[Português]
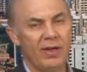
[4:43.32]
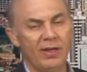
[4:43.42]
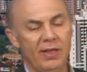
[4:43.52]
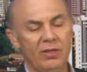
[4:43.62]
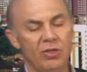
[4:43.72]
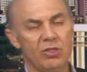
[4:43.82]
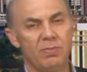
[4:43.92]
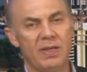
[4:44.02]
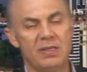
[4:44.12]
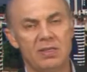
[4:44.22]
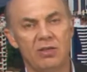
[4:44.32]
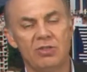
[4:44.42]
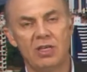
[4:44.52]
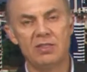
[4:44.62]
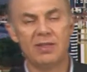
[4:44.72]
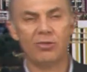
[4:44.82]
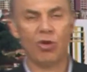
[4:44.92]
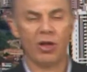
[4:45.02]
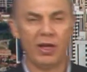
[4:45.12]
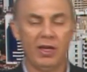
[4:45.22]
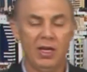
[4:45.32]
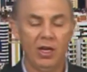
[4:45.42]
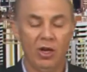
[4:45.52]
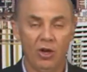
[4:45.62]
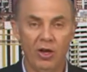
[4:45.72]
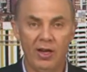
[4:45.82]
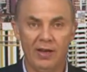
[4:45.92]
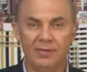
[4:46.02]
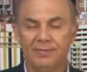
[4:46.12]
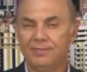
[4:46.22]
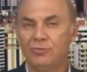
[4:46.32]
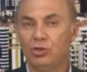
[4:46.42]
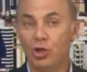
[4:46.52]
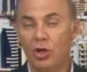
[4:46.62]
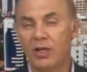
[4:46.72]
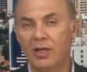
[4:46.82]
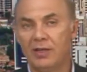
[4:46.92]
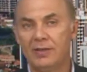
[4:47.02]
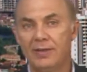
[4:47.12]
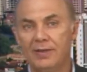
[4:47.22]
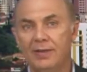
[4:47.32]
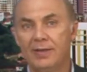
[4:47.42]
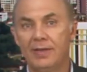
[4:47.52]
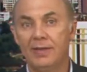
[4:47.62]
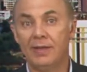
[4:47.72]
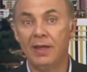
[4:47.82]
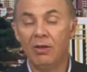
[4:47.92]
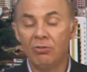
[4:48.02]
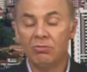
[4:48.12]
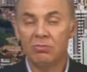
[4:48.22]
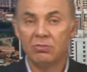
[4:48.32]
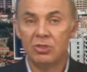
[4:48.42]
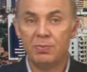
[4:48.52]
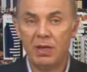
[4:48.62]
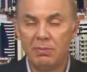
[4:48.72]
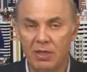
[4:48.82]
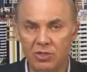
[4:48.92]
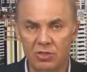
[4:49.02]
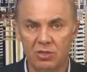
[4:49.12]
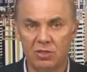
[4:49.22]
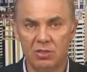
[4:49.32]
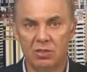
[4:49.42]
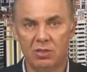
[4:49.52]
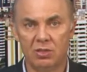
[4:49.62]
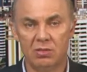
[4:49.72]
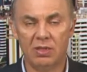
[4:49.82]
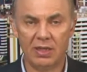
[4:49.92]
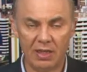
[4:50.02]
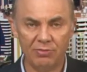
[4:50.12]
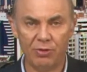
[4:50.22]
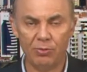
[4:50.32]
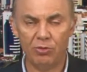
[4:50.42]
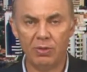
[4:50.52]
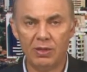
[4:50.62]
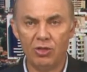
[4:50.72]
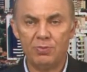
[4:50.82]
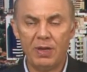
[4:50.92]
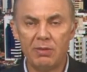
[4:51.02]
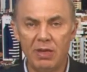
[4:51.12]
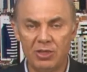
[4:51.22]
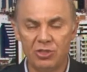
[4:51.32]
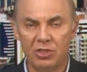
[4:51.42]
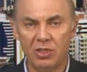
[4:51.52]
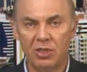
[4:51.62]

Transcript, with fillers: né? Nossos parceiros aí de Zedoca. Olha, droga, não experimente. O delegado falou muito bem, não experimente,